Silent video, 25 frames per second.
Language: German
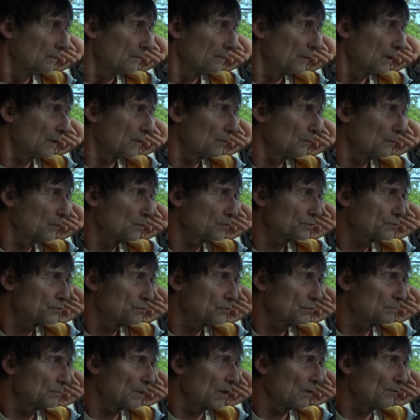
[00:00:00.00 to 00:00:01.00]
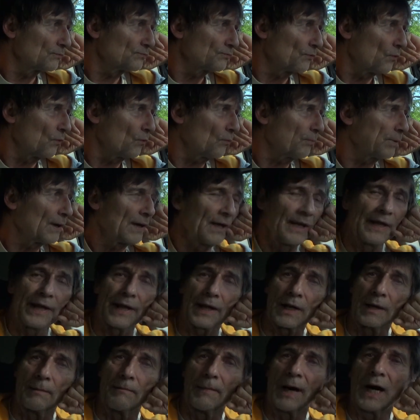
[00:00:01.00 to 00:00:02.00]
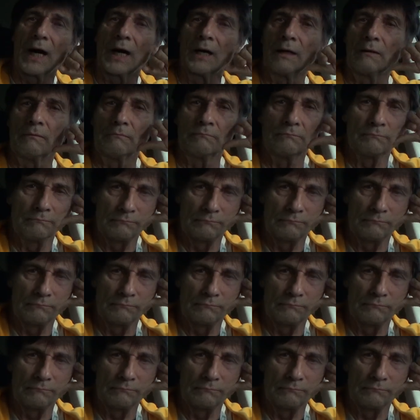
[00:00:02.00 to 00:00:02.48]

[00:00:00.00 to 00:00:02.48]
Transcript: Warum musst du immer auf Oberlehrer machen?